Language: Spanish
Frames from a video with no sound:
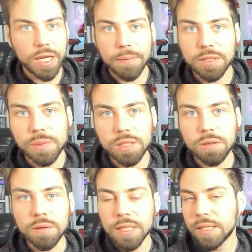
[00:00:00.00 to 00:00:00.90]
ya habéis
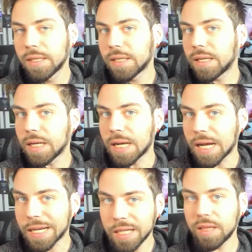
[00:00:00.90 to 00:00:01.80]
visto,
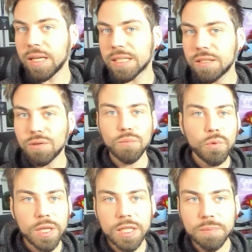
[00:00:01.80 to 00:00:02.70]
la crítica ha sido
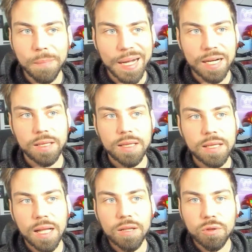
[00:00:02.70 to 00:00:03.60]
muy dispar,
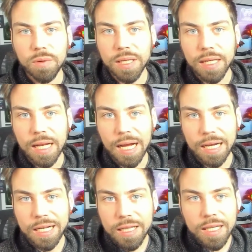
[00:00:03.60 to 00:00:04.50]
tanto en
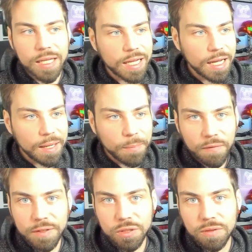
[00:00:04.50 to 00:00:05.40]
la crítica
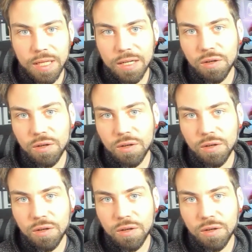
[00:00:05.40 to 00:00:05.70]
profesional